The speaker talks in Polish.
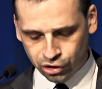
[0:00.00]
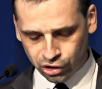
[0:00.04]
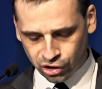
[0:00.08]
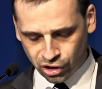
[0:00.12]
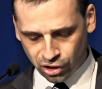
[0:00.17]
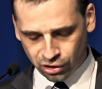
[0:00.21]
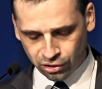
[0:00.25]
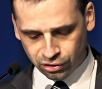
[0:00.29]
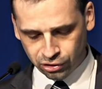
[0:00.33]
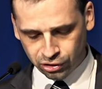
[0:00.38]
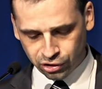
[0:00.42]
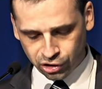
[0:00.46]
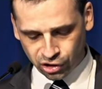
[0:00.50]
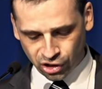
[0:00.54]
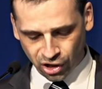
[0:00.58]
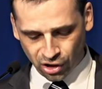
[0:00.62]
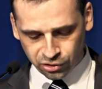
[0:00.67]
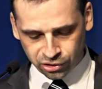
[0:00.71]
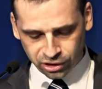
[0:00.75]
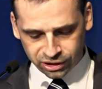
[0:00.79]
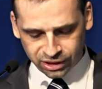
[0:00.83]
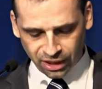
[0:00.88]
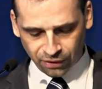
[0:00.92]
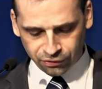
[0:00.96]
cią,
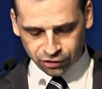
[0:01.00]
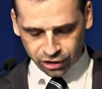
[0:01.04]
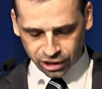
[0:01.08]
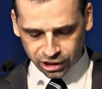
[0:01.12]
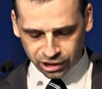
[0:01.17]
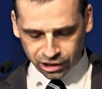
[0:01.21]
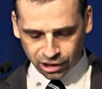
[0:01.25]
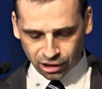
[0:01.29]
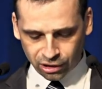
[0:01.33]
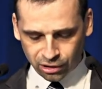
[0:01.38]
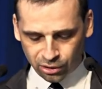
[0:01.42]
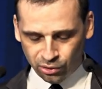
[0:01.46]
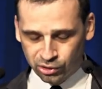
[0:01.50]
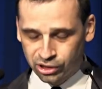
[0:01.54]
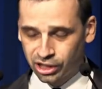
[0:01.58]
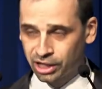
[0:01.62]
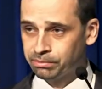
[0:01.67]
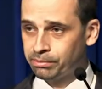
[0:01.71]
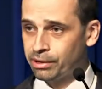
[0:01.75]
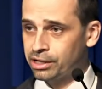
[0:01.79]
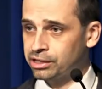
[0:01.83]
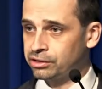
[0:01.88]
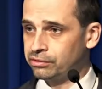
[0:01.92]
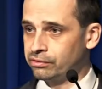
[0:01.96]
ciąży na wszystkich ludziach
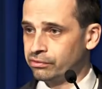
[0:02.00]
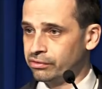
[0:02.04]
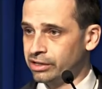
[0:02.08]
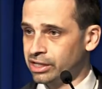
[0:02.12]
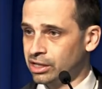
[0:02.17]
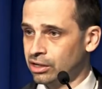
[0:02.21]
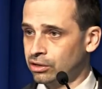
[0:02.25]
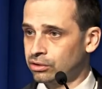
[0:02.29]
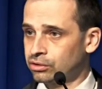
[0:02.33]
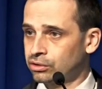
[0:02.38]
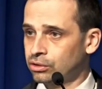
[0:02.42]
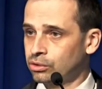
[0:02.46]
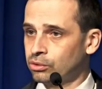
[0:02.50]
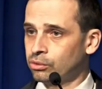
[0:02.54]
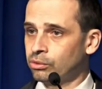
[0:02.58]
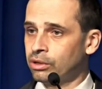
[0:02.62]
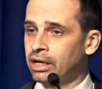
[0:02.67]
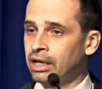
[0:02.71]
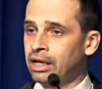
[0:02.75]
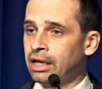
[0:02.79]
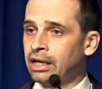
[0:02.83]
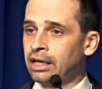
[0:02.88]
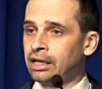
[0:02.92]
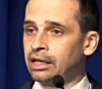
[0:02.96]
bez wyjątku
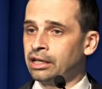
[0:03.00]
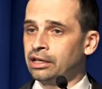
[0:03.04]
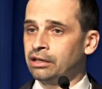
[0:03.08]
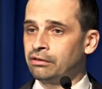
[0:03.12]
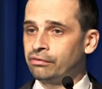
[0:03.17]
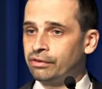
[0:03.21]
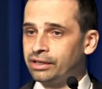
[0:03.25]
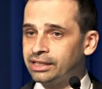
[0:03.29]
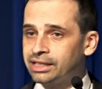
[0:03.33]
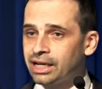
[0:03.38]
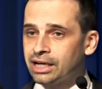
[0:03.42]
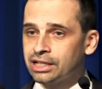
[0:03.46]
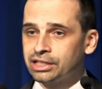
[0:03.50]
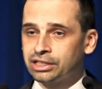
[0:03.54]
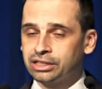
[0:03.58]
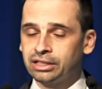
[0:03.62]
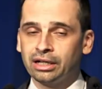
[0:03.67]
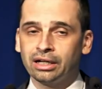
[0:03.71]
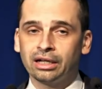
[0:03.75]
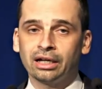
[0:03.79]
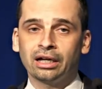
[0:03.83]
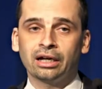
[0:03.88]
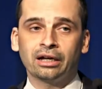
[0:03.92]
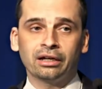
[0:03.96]
i widać,
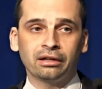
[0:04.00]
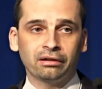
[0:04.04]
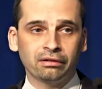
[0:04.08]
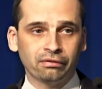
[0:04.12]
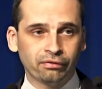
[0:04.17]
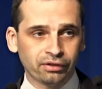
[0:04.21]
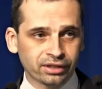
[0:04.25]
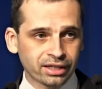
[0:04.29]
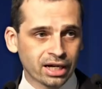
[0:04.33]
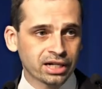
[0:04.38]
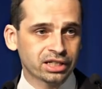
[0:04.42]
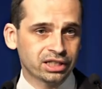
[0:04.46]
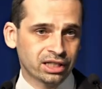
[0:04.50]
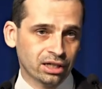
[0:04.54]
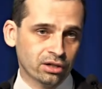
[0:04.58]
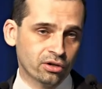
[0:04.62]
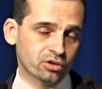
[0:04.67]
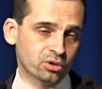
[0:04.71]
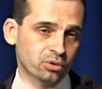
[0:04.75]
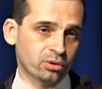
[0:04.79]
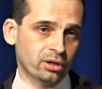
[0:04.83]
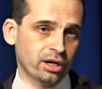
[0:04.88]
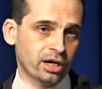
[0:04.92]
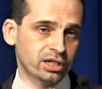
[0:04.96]
widać tego,
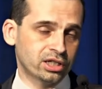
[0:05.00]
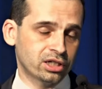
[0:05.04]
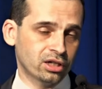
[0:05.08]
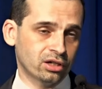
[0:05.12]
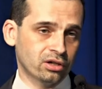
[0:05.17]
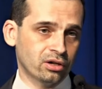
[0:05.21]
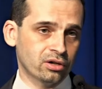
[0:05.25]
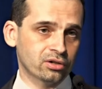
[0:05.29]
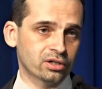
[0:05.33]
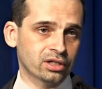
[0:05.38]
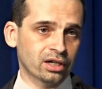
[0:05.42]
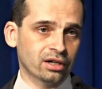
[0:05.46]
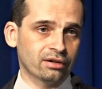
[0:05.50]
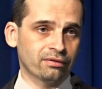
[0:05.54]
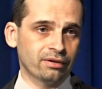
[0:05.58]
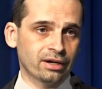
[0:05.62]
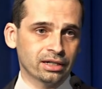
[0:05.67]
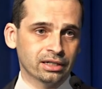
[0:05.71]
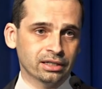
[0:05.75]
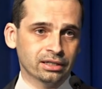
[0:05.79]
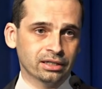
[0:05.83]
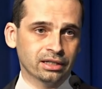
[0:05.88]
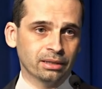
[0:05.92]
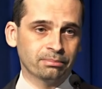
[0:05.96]
słuchajcie,
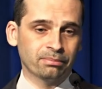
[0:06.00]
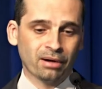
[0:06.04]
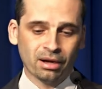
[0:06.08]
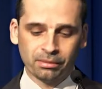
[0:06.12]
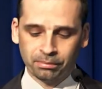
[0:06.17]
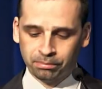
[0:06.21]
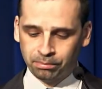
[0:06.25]
konsekwencje.